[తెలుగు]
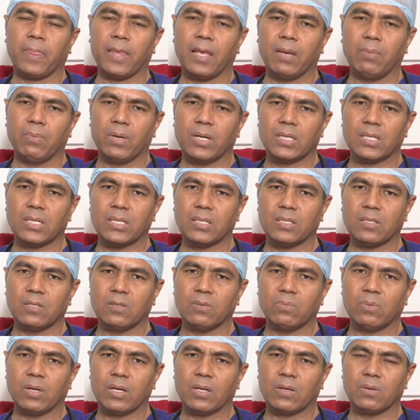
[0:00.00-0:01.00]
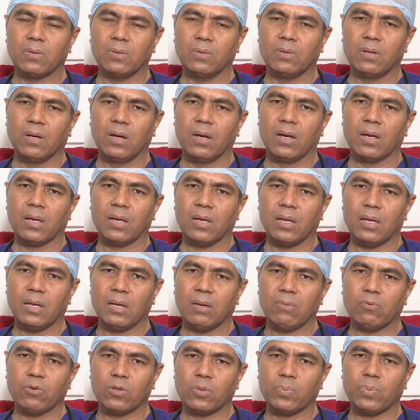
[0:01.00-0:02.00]
ఈ మెడిసిన్స్ మనకు ఈ
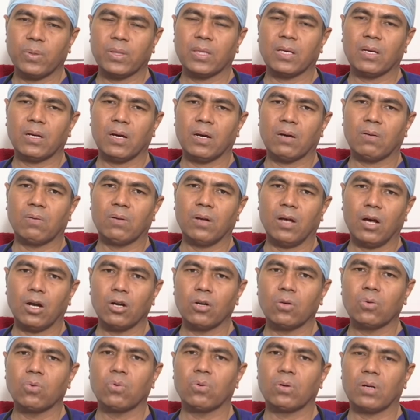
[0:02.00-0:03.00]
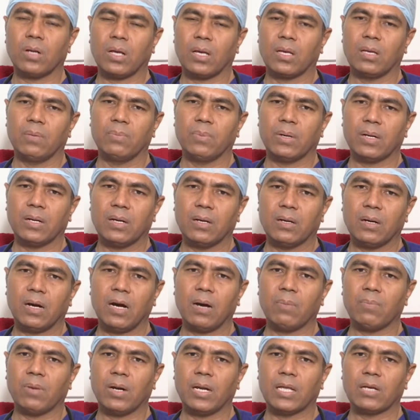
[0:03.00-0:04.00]
ఉత్పత్తి కాకుండా అడ్డుకుంటాయి మన
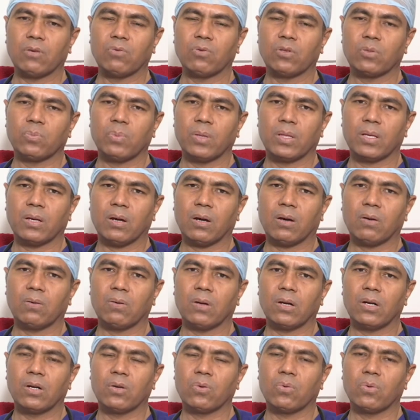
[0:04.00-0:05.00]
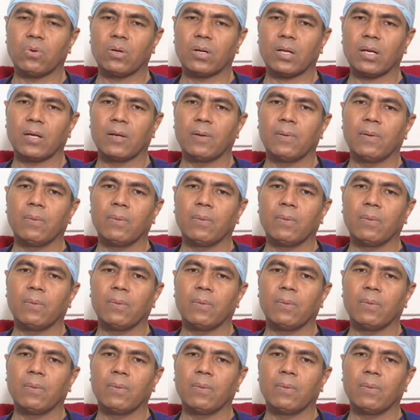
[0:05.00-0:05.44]
ఆమ్లాలు ఎక్కువ ఉత్పత్తి కాకుండా అడ్డుకుంటాయి